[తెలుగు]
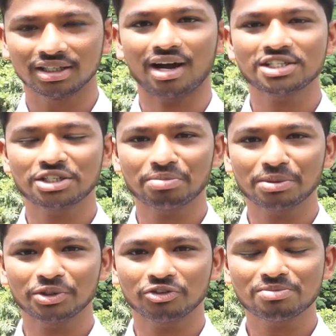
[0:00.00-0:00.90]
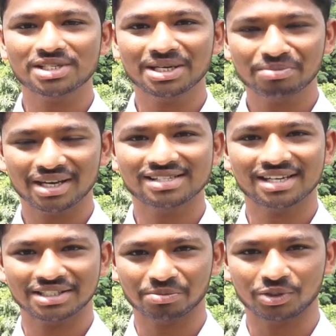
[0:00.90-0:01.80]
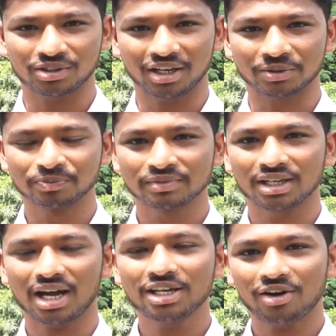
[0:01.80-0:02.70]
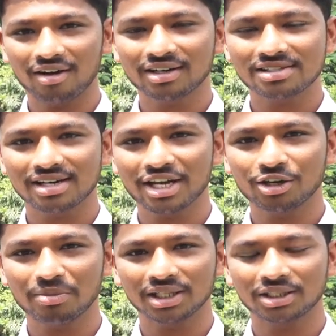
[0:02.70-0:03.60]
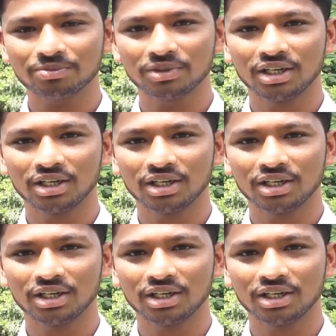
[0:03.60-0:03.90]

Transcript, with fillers: రాష్ట్ర ప్రభుత్వం సీఎం కేసీఆర్ చెప్తున్నారు కానీ కాంగ్రెస్ నాయకులు మాత్రం